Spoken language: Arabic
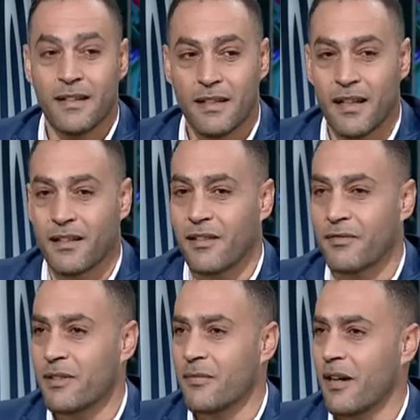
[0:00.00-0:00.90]
للاسف
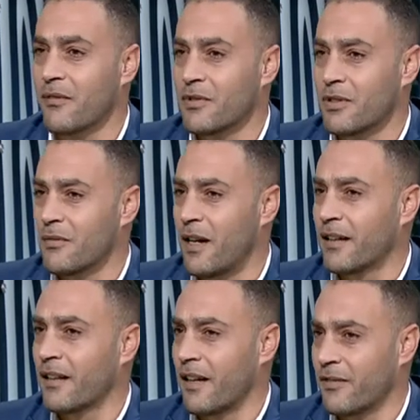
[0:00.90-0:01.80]
في بعض
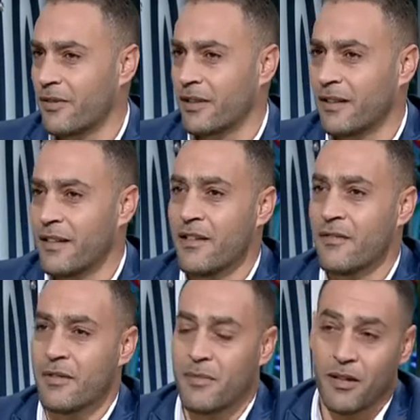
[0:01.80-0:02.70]
مجتمعاتها خفت
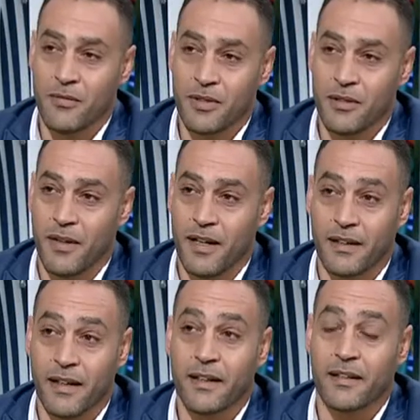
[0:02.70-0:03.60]
في بعض
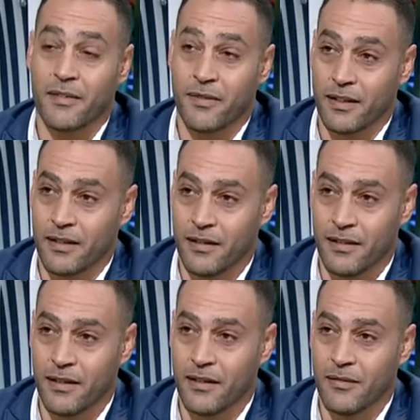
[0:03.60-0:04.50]
مجتمعاتها اختفت
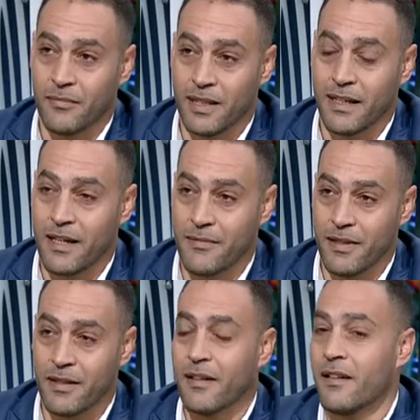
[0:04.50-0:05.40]
آه، بالكامل